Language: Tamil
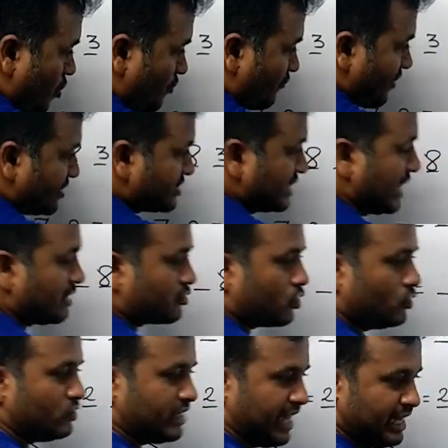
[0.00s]
ஃபோர் ஃபைவ் சார்
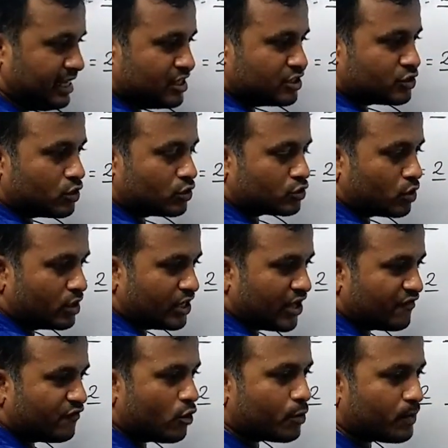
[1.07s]
டுவெண்ட்டி ஸோ
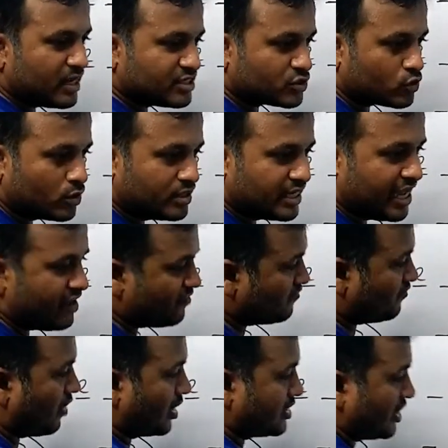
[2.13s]
டுவெண்ட்டி ஃபோர் பிளஸ் டுவெண்ட்டி
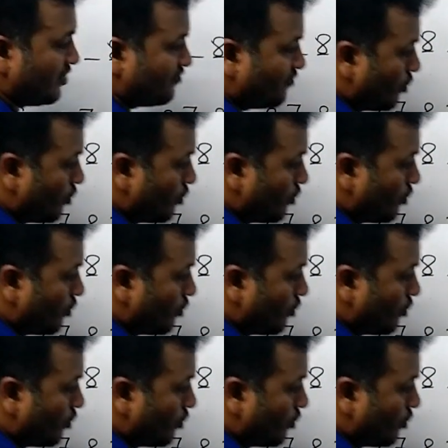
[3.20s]
ஃபார்ட்டி